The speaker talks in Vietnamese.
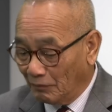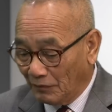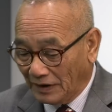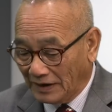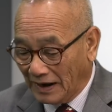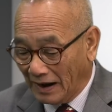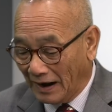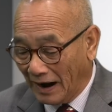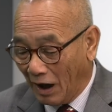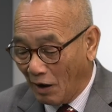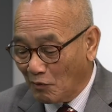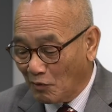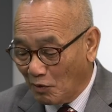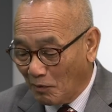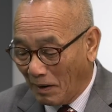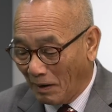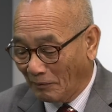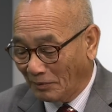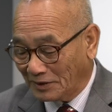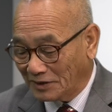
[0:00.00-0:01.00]
bây giờ là ông có
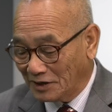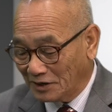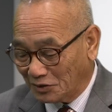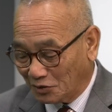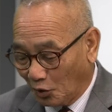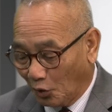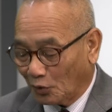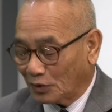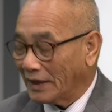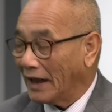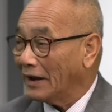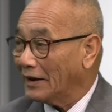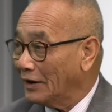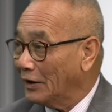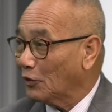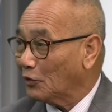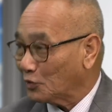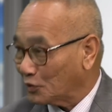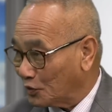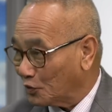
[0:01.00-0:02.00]
bảo phải chị tôi sẽ
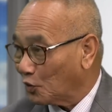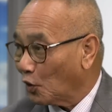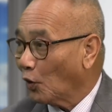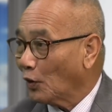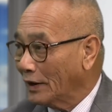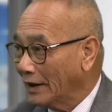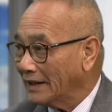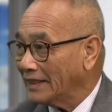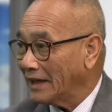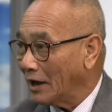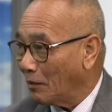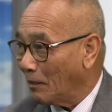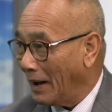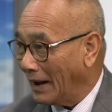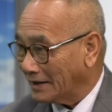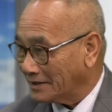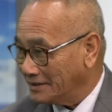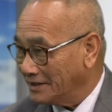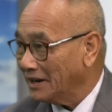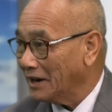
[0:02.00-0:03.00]
điều tôi đi theo
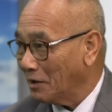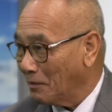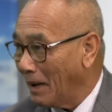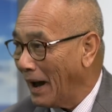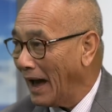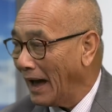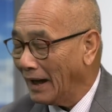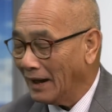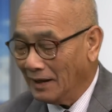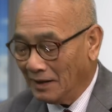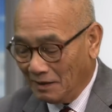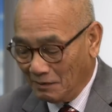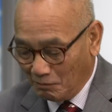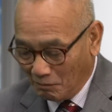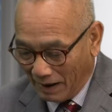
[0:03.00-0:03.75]
bà xin ừ. mà ừ.